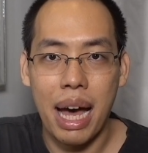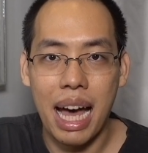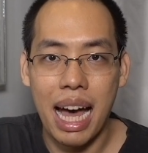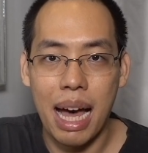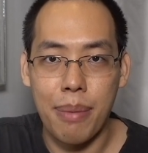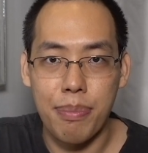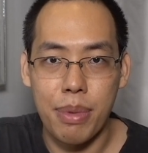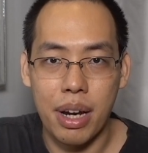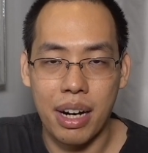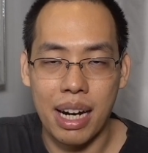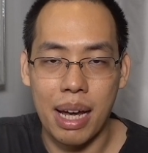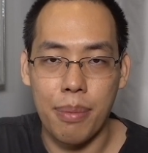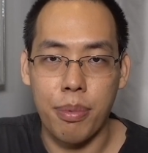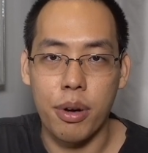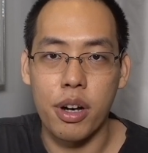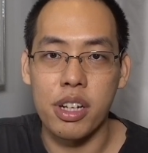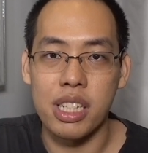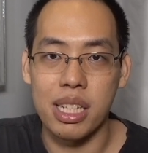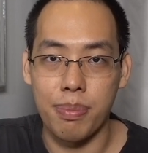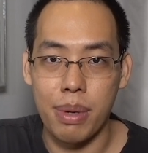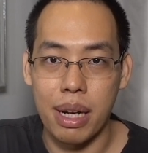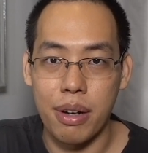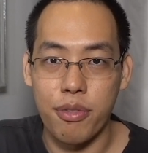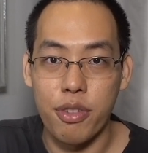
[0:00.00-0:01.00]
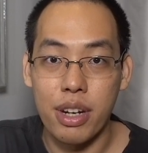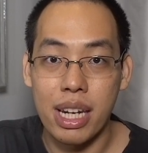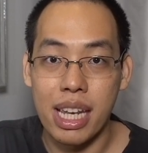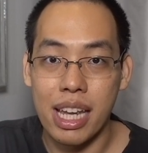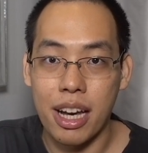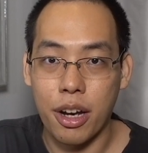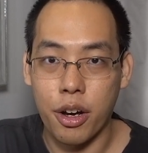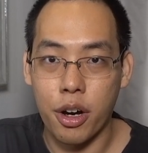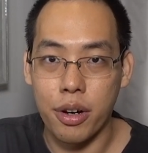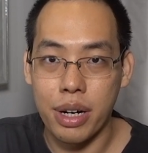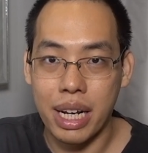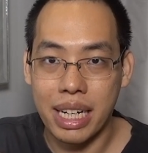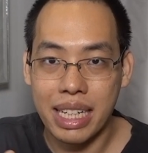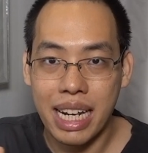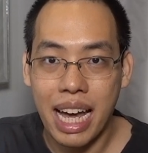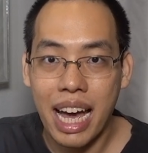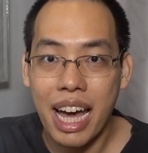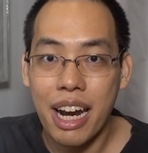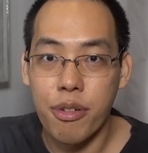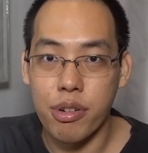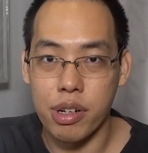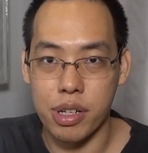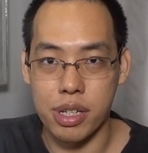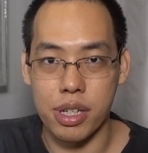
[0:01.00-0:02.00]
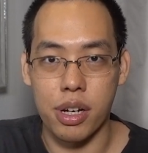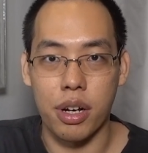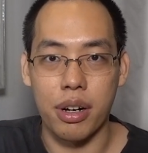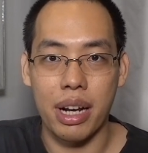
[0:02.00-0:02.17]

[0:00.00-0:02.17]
ภาพนะครับก็จะเป็นวิทยากรอีกท่านหรือ